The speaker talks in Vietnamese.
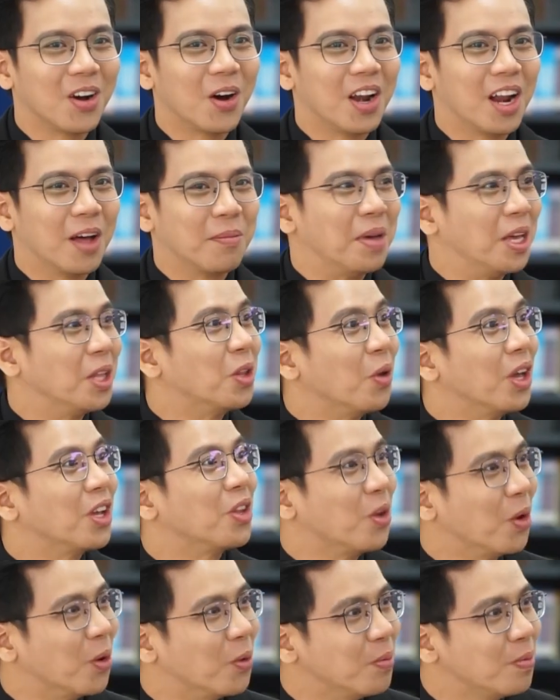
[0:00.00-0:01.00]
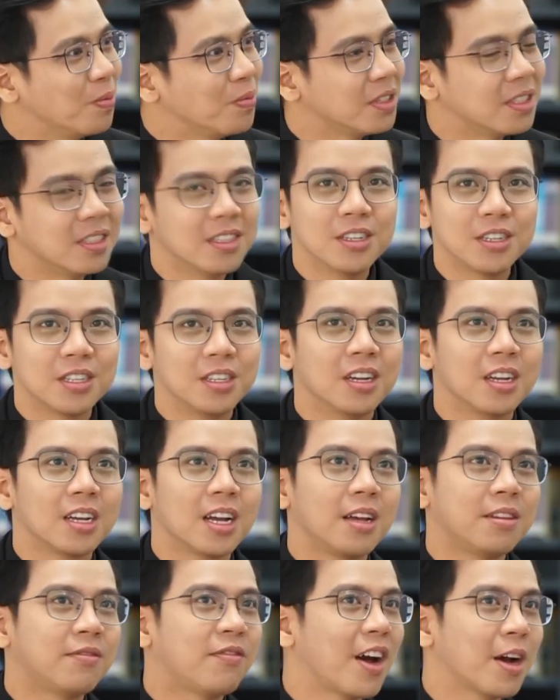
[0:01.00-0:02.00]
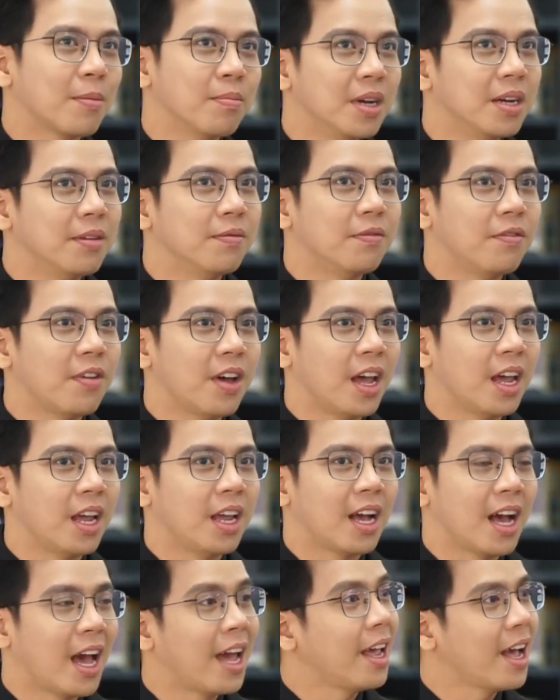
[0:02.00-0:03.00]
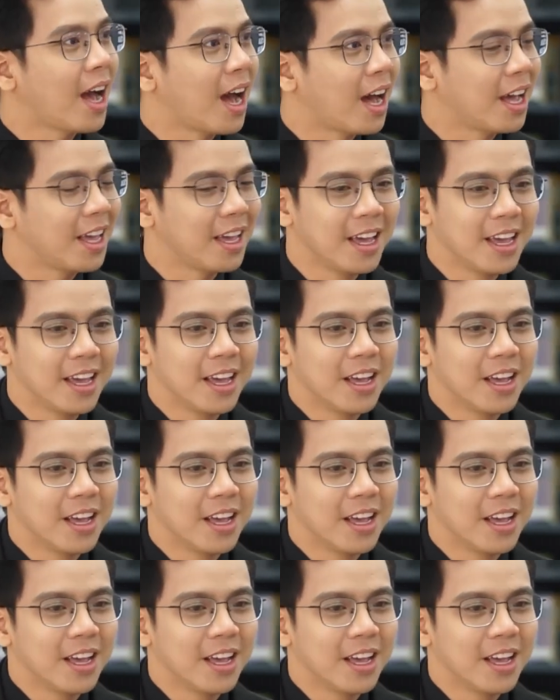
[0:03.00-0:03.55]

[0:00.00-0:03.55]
gọi là bị tuyệt chủng trước những cái phát minh về AI